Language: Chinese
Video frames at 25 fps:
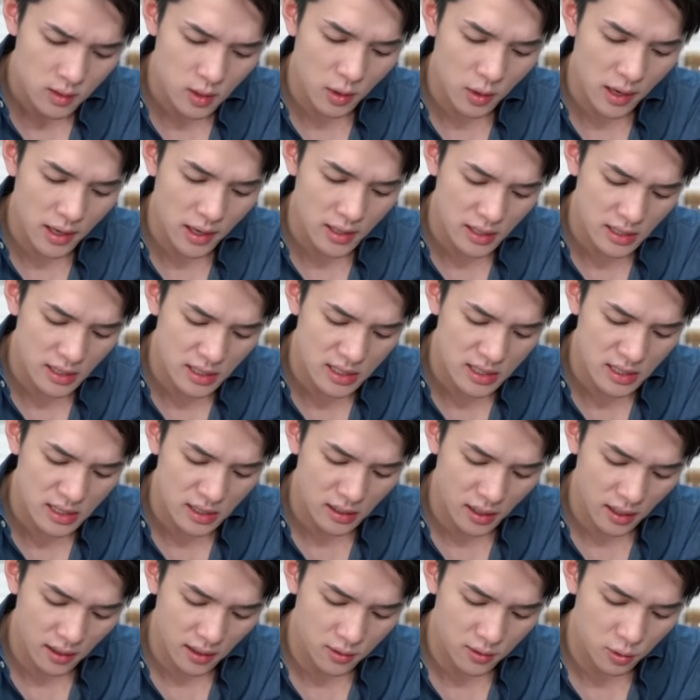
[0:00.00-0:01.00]
这块异
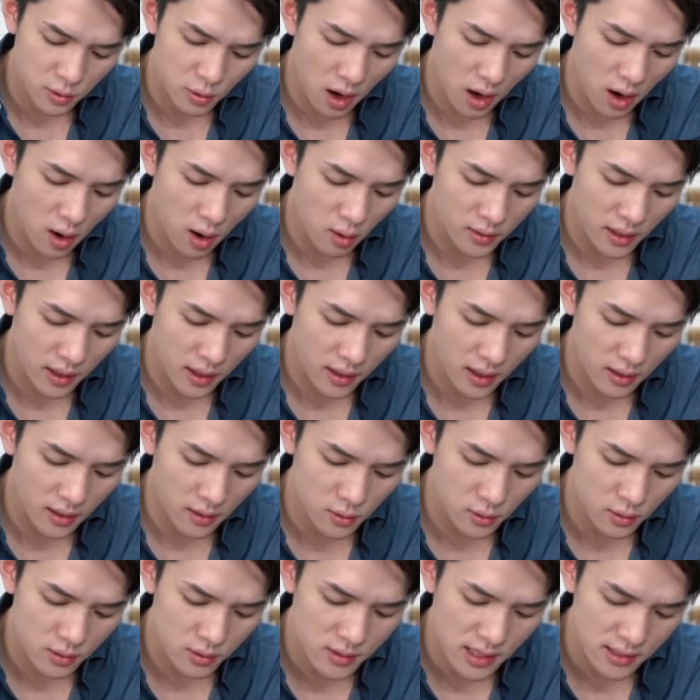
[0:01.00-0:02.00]
形哎，这块好难
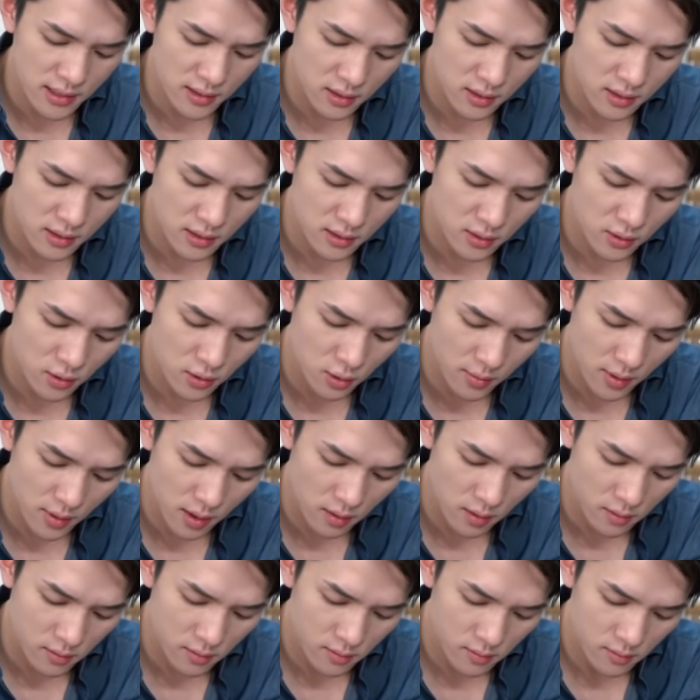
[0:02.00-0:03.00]
看到这种三角形的手
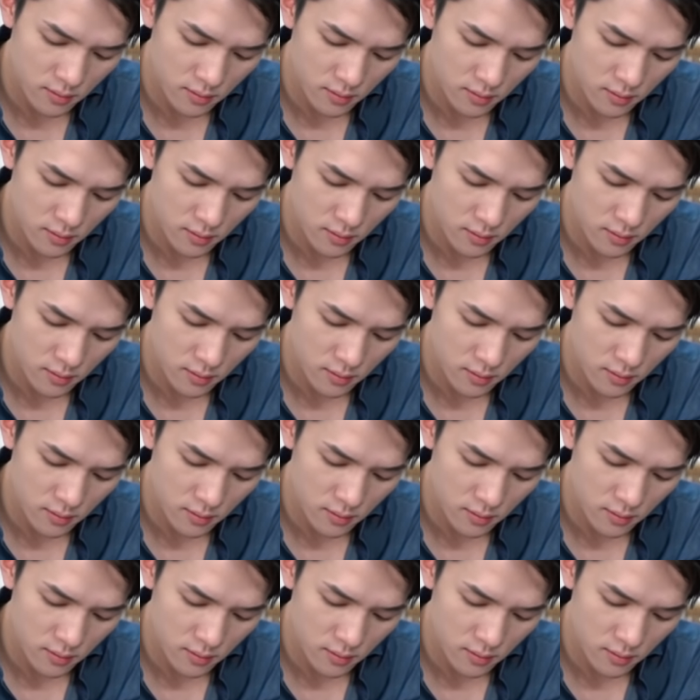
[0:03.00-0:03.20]
表。